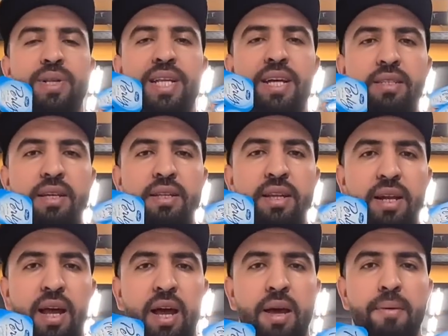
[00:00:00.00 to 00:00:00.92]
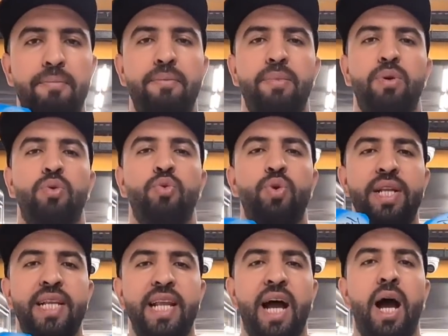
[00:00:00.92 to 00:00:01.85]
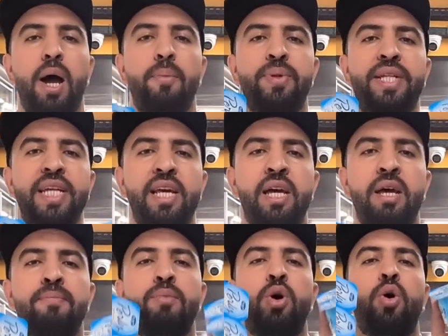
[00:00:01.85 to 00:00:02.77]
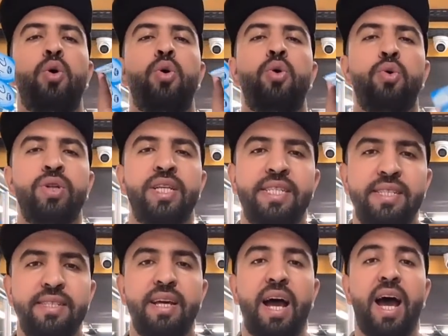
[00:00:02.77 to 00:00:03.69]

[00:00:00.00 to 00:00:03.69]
بثلاثة دراهم ولا بدرهم ونص